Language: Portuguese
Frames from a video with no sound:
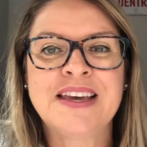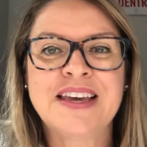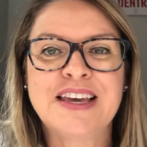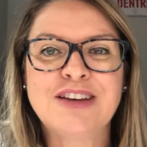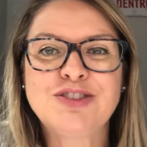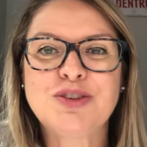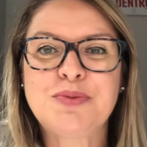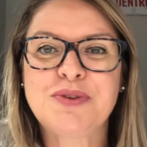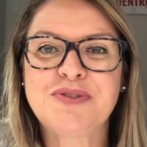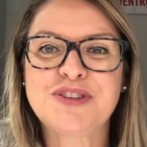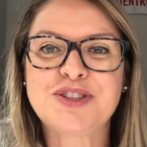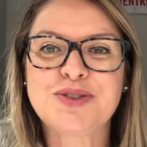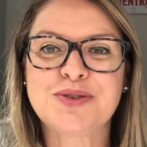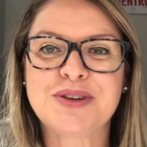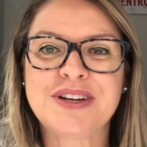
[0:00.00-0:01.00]
Eu sou
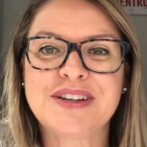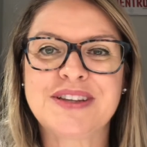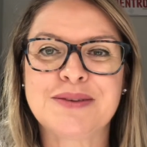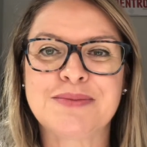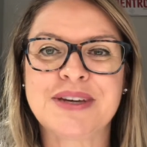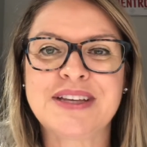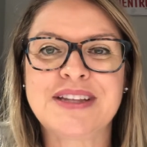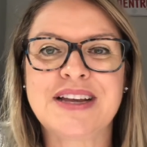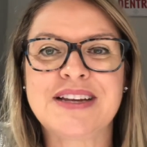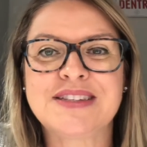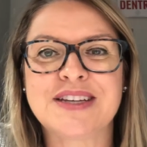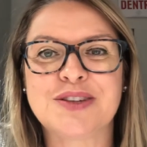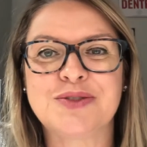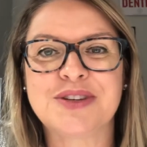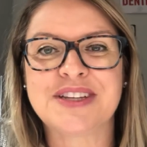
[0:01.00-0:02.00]
professora também,
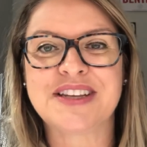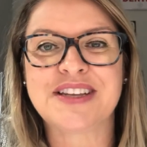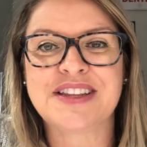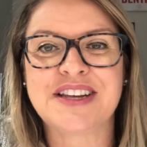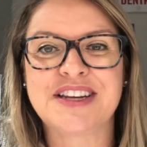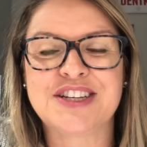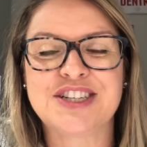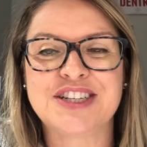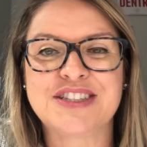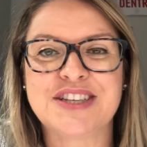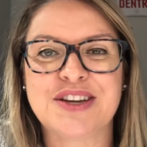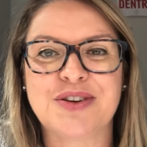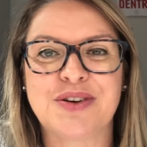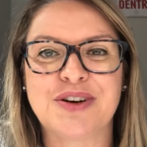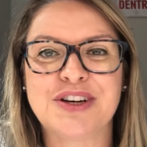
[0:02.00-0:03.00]
idealizadora da inteligência
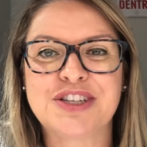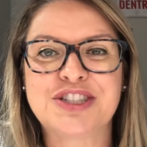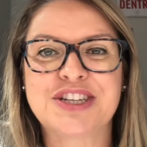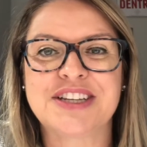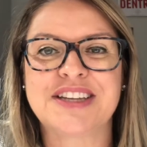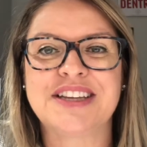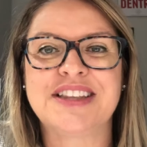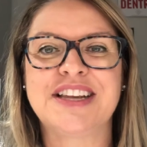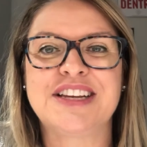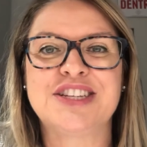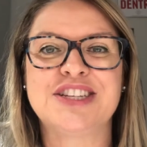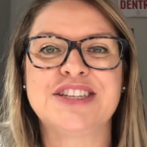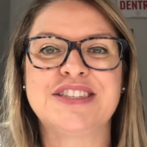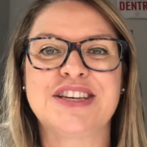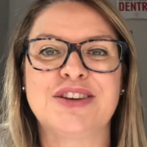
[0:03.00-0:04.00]
erótica, da
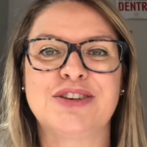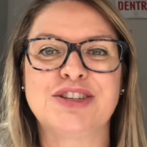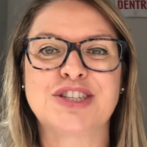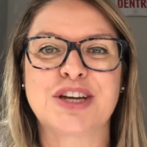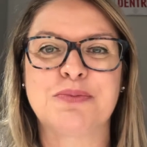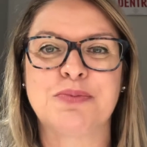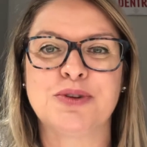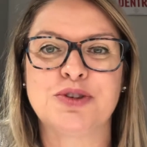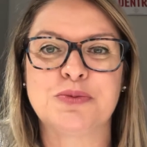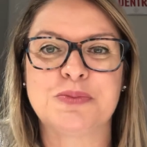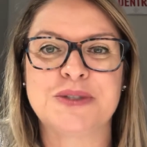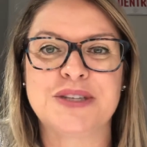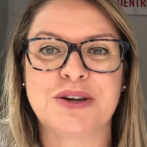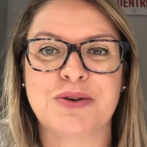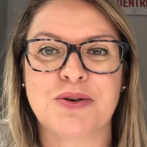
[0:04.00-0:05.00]
inteligência
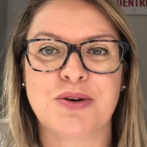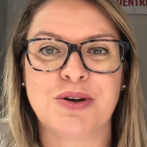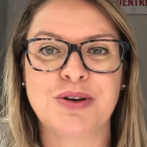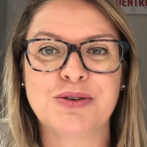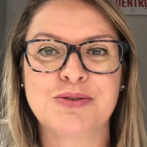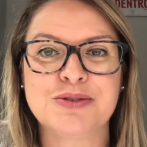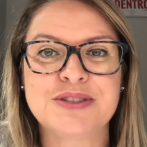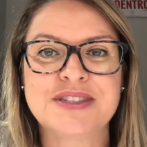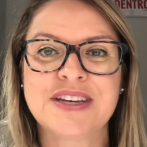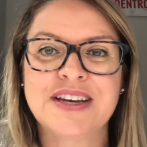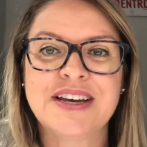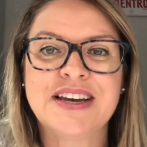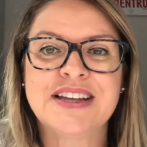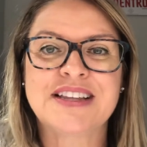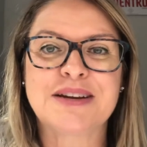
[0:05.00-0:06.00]
erótica.psicólogos.
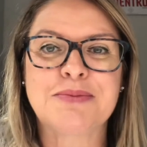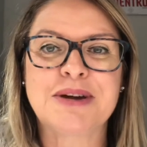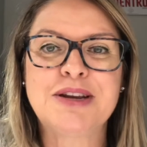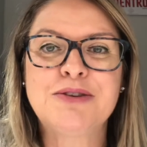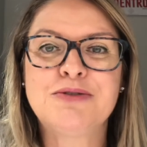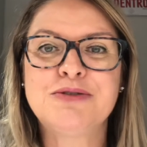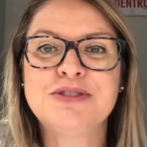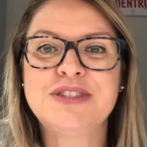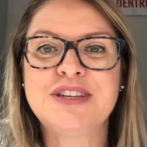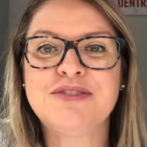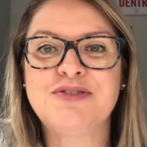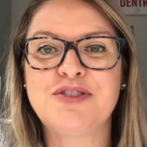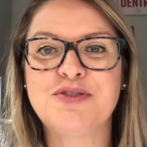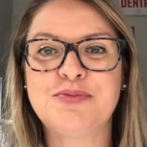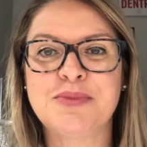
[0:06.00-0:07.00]
Trabalho com o
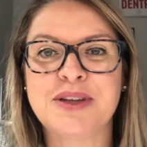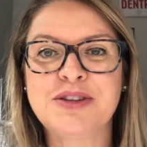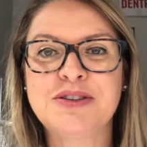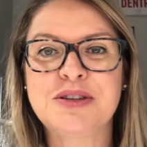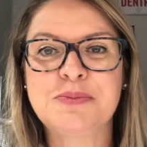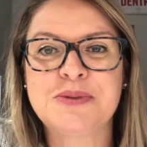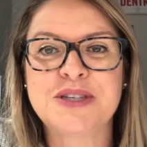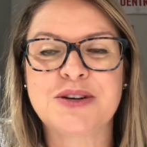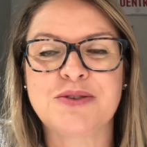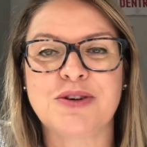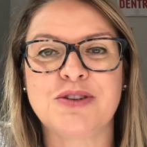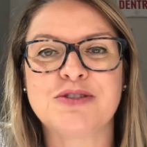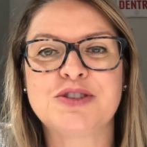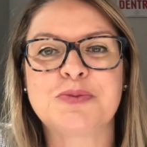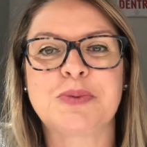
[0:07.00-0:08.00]
desenvolvimento de
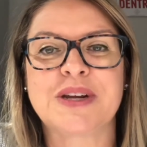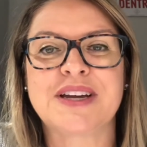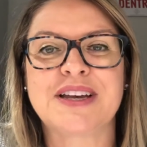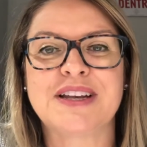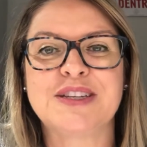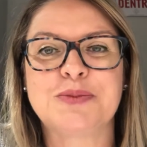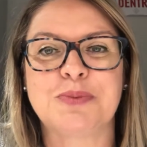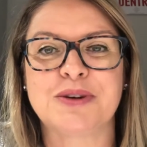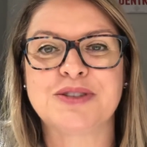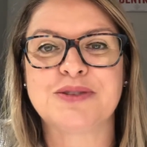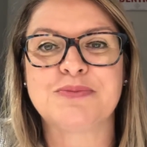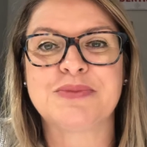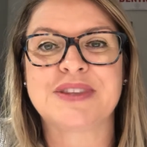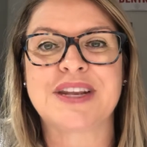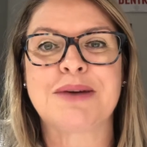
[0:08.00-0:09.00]
psicólogos para que eles
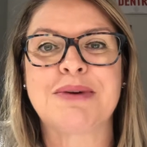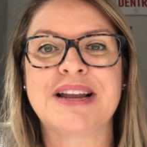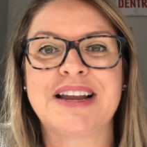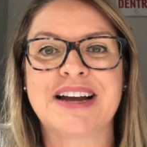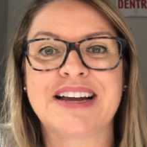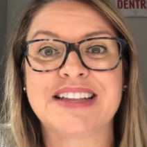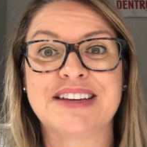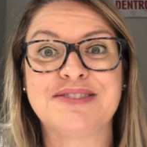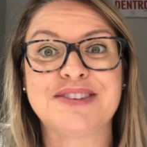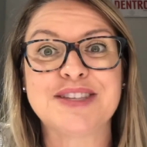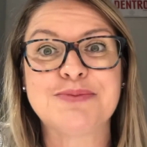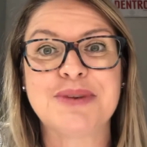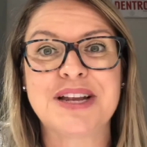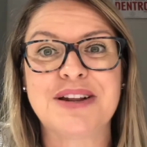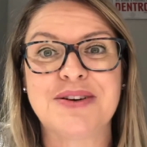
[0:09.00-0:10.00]
possam trabalhar cada vez
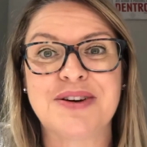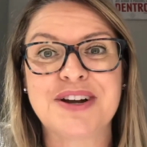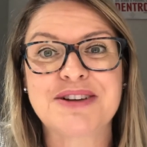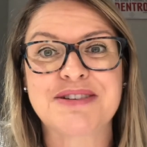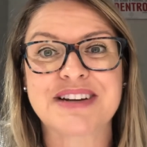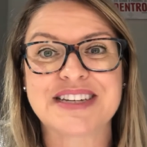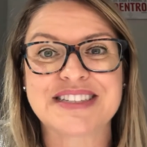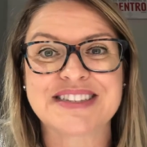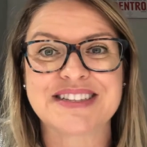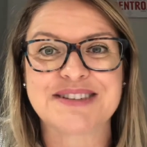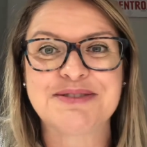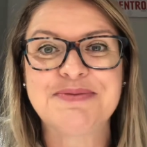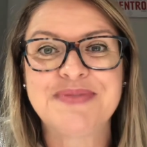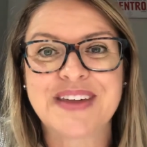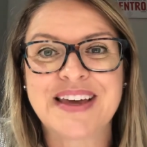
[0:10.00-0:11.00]
melhor com a
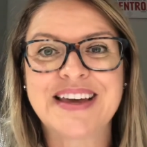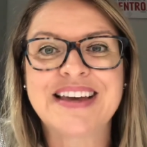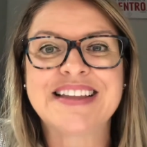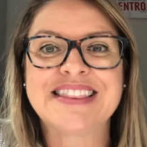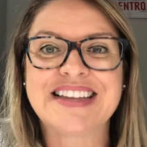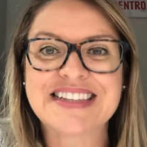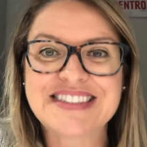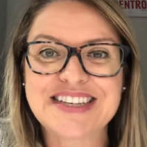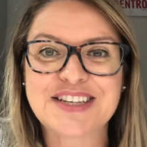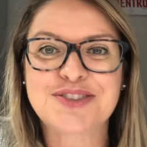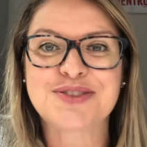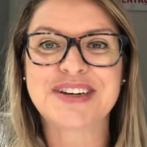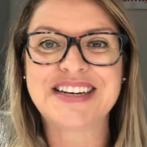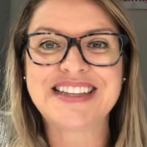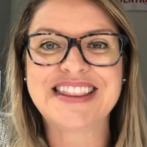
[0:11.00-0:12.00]
questão da
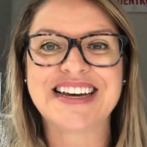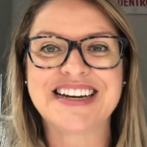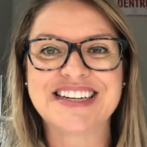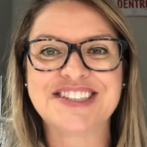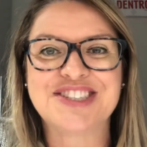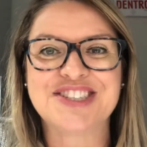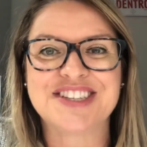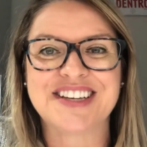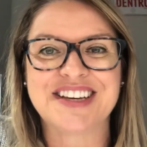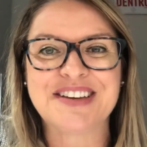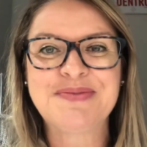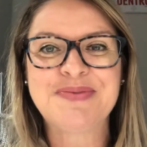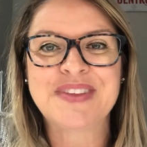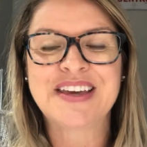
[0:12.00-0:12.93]
sexualidade, né?